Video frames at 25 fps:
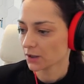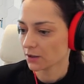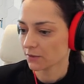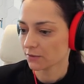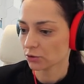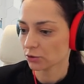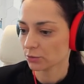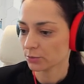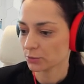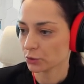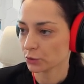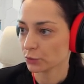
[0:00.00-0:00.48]

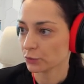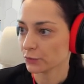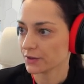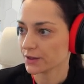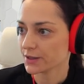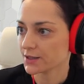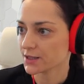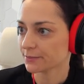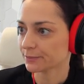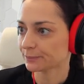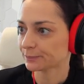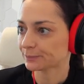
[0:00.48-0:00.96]
Его мы
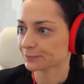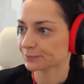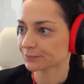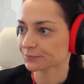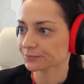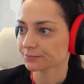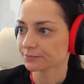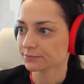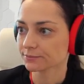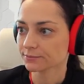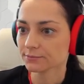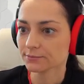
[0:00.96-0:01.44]
увидим
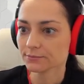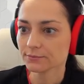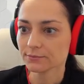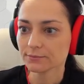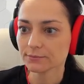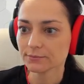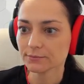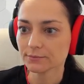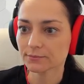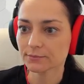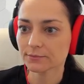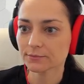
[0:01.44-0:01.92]

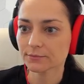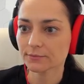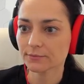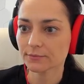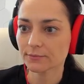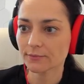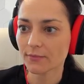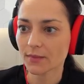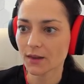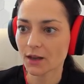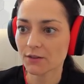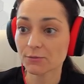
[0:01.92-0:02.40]

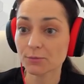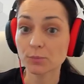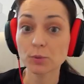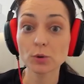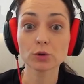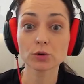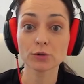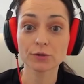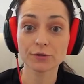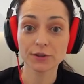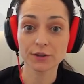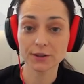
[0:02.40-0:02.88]
в
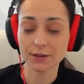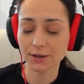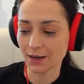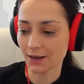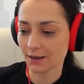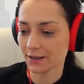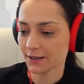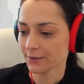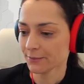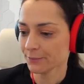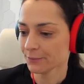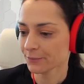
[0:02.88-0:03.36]

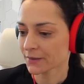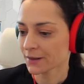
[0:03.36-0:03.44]
полуфинале.